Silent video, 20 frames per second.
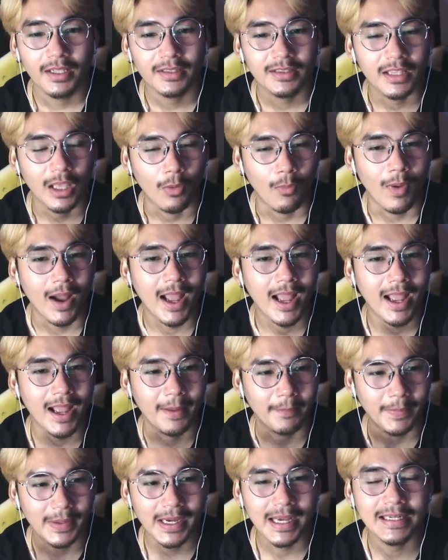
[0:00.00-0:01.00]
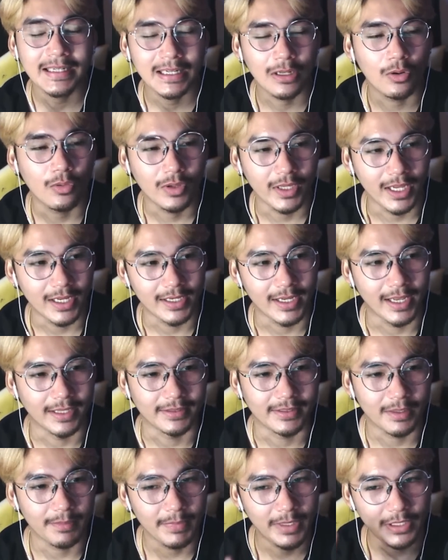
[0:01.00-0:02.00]
แต่ว่าเพื่อนในโรงเรียนเนี่ย
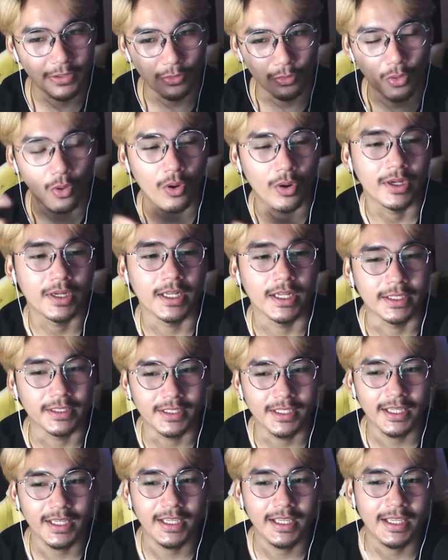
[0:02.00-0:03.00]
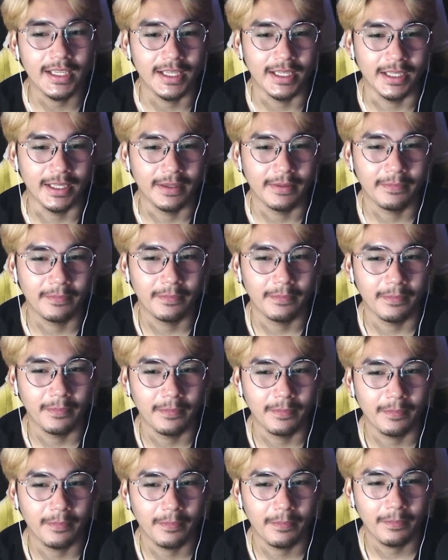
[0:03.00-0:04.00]
จะมีอยู่คนหนึ่งที่
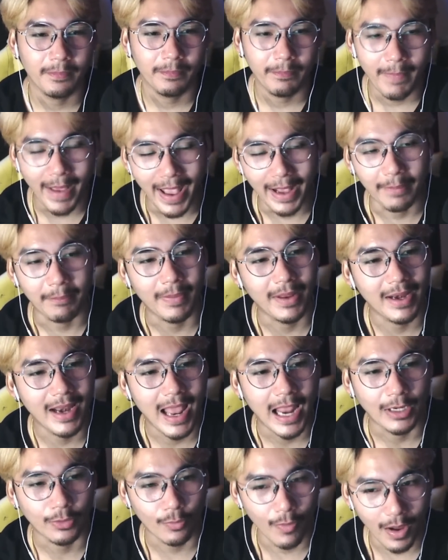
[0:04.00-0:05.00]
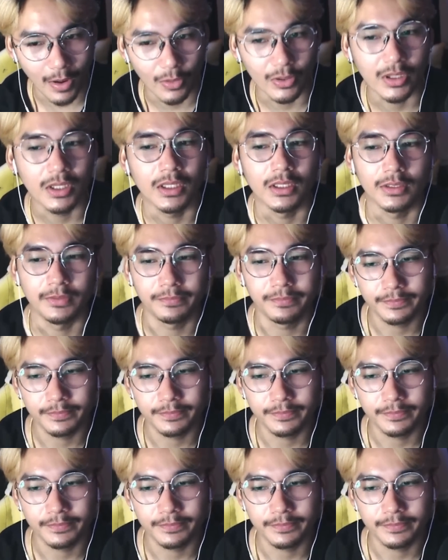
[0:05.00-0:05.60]
แปลกประหลาดกว่าคนอื่น